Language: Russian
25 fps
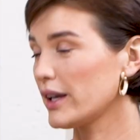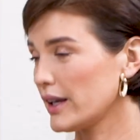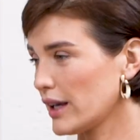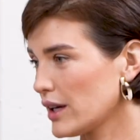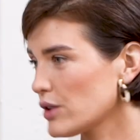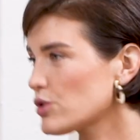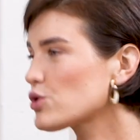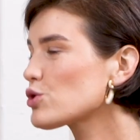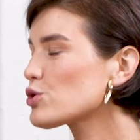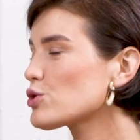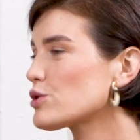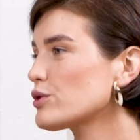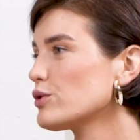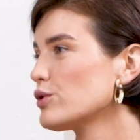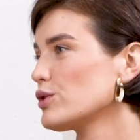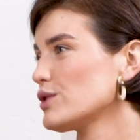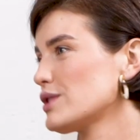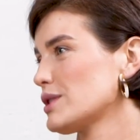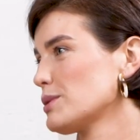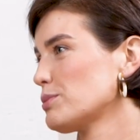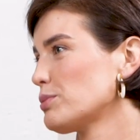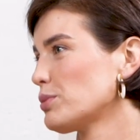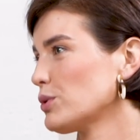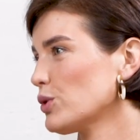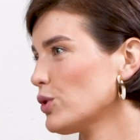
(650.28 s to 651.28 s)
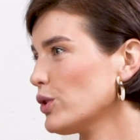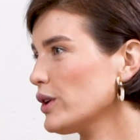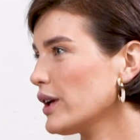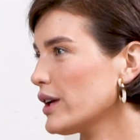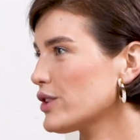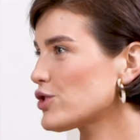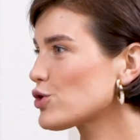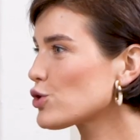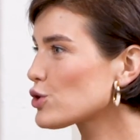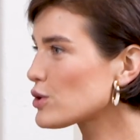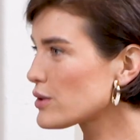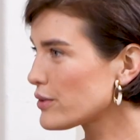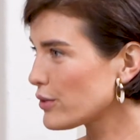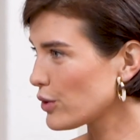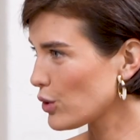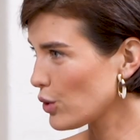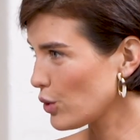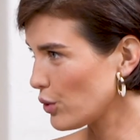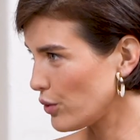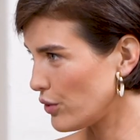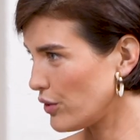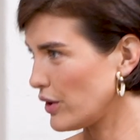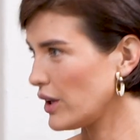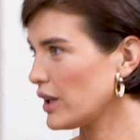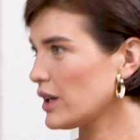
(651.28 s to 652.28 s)
Я чувствую тепло, вот, я чувствую
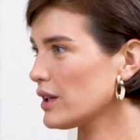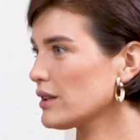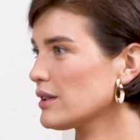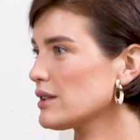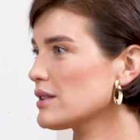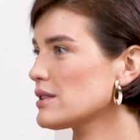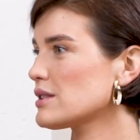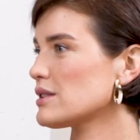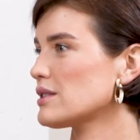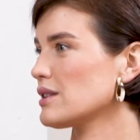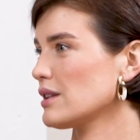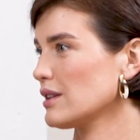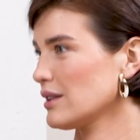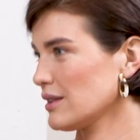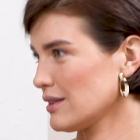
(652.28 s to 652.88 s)
уверенность. Да, и...